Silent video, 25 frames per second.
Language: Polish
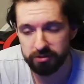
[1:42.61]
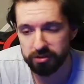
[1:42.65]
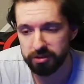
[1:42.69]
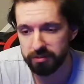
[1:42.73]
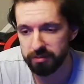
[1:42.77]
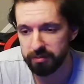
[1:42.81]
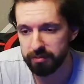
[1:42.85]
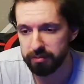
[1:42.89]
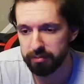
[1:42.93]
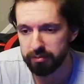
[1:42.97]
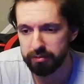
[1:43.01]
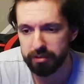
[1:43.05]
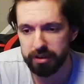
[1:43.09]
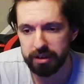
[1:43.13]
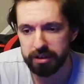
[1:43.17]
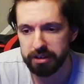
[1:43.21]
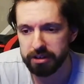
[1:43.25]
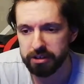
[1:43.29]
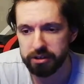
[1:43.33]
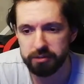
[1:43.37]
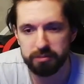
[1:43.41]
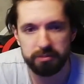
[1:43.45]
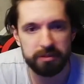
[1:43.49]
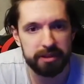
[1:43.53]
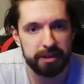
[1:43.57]
żeby były
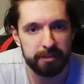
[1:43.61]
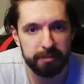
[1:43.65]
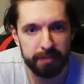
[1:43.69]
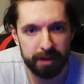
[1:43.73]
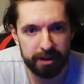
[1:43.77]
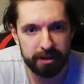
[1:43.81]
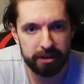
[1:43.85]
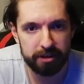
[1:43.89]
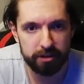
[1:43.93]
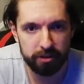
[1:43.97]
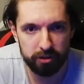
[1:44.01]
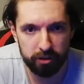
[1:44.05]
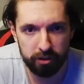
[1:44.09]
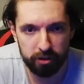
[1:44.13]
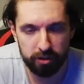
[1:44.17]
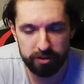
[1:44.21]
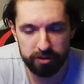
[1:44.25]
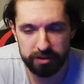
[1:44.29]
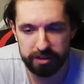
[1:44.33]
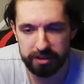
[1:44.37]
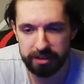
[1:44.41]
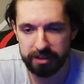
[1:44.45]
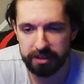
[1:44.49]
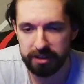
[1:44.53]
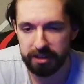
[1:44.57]
jakieś minimalne
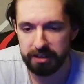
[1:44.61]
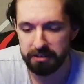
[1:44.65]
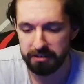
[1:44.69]
dochody,